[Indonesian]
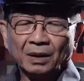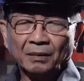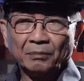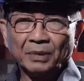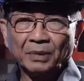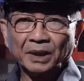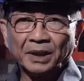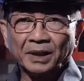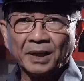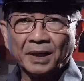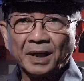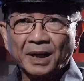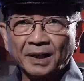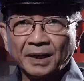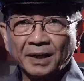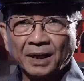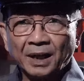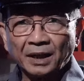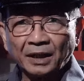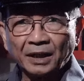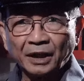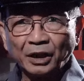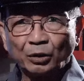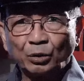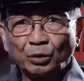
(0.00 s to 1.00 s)
Menyadari
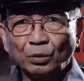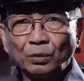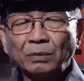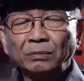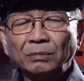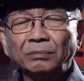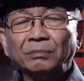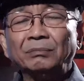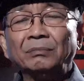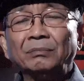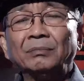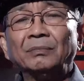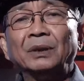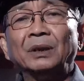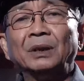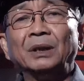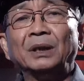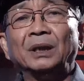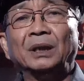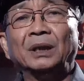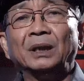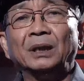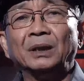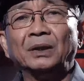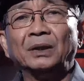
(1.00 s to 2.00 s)
hal itu,
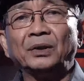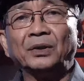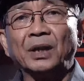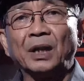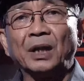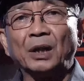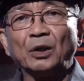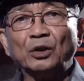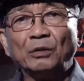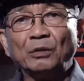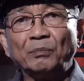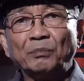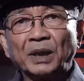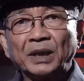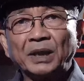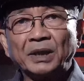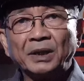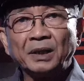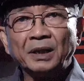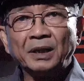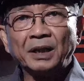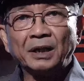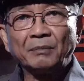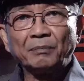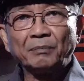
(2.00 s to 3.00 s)
calon
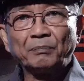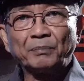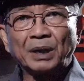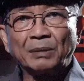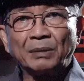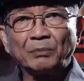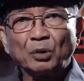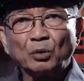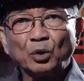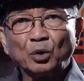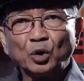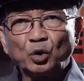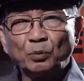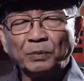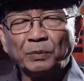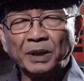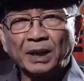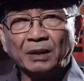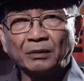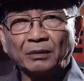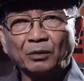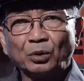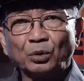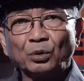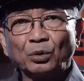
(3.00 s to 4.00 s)
Presiden Prabowo
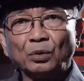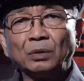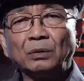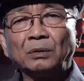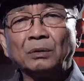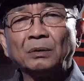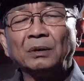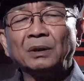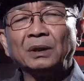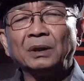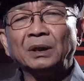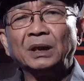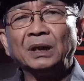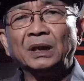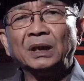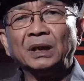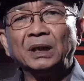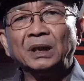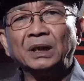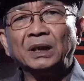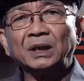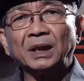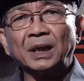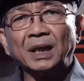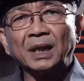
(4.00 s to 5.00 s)
Subianto
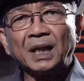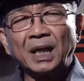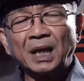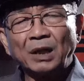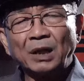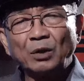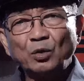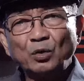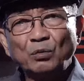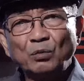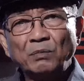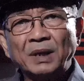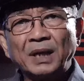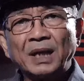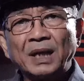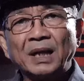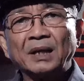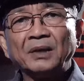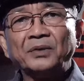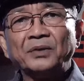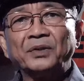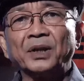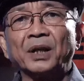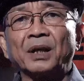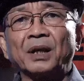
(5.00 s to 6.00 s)
selalu
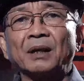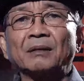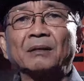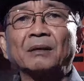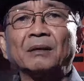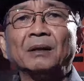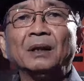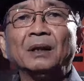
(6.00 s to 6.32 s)
mengajak